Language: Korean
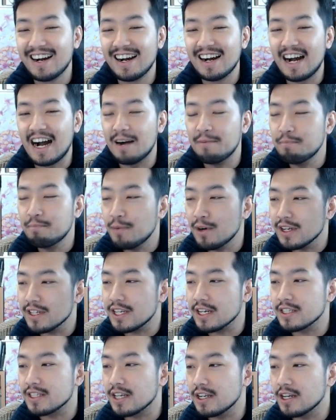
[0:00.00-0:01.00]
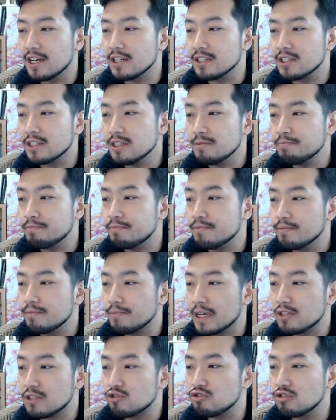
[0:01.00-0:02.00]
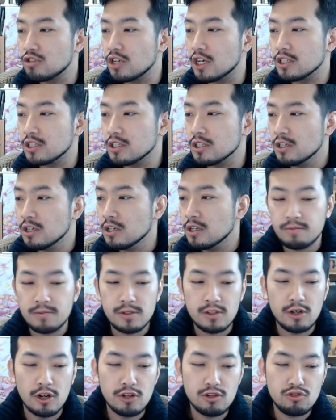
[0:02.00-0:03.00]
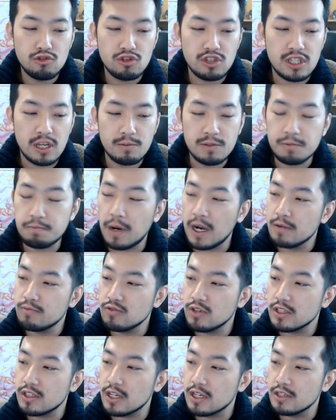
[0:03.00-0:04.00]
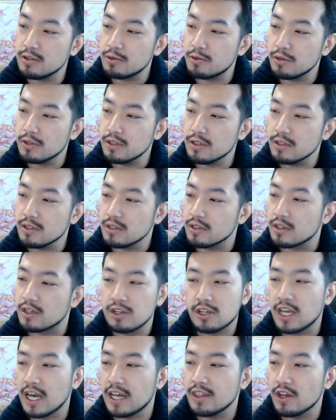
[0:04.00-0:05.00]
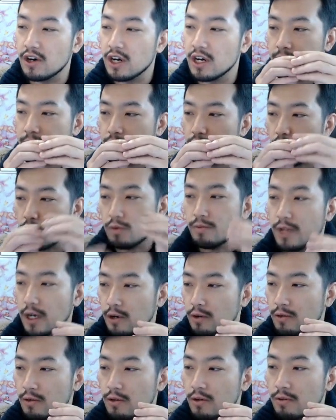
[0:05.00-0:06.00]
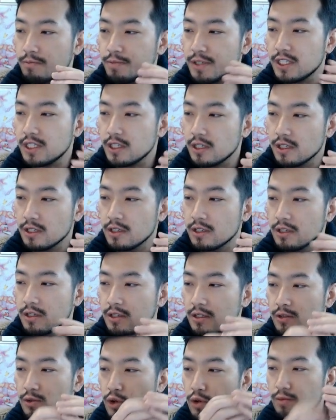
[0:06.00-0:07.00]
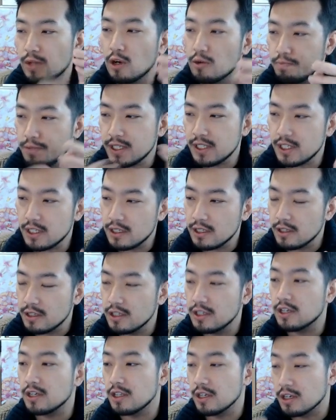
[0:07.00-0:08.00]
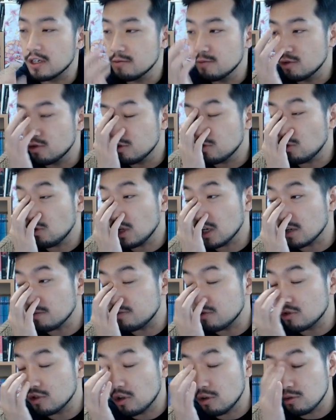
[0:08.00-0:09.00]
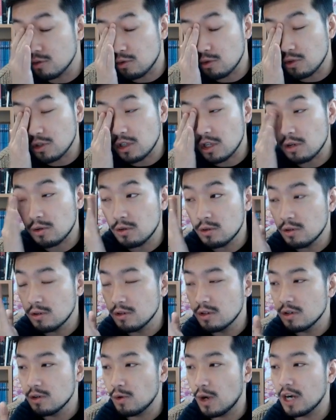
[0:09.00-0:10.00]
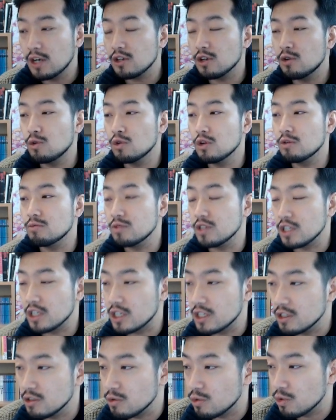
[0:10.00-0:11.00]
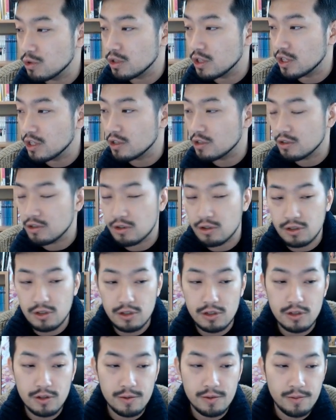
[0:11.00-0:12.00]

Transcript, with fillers: 한 번에 생산해야지, 배출을 해야지. 열두 시 삼십팔 분에 싸는 똥은 그렇게 안 나와. 조금 나오고 삐직, 조금 나오고 삐직 이렇게 돼. 그러면 후손에게 부끄러운 똥이 되고 환경오염을 일으키는 똥이 되는 거죠.